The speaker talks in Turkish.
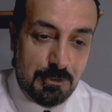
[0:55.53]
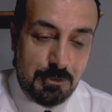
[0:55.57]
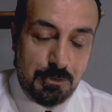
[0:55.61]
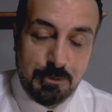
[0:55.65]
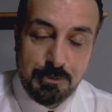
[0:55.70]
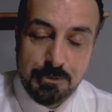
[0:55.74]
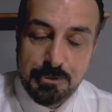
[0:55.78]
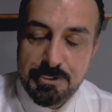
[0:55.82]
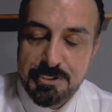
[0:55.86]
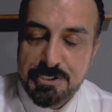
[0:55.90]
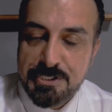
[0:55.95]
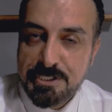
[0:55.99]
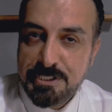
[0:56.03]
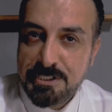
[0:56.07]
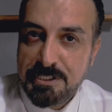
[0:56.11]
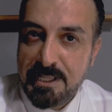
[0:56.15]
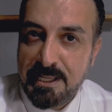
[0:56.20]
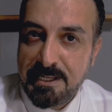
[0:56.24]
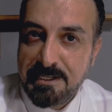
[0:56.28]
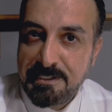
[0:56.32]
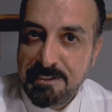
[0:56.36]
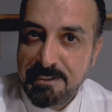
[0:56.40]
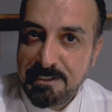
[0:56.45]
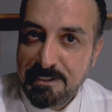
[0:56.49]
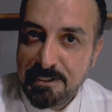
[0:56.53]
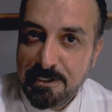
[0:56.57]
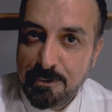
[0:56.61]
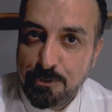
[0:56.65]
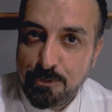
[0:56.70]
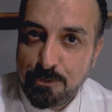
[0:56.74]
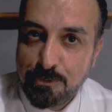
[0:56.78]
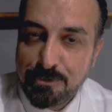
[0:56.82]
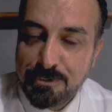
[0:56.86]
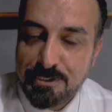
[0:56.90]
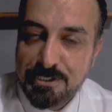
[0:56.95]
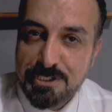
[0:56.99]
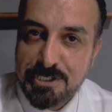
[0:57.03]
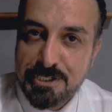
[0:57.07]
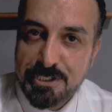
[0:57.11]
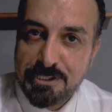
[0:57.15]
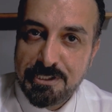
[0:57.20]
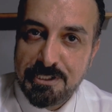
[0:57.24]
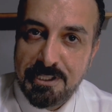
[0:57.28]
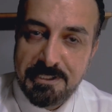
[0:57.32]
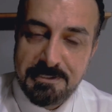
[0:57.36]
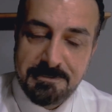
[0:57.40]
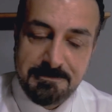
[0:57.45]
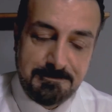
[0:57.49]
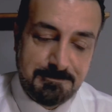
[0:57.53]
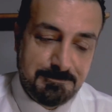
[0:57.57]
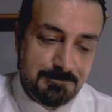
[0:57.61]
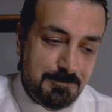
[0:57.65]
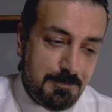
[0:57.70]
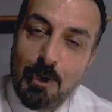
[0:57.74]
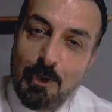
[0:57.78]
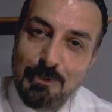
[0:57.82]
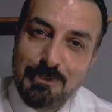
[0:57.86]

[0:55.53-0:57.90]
Yurt içinden ya da yurt dışından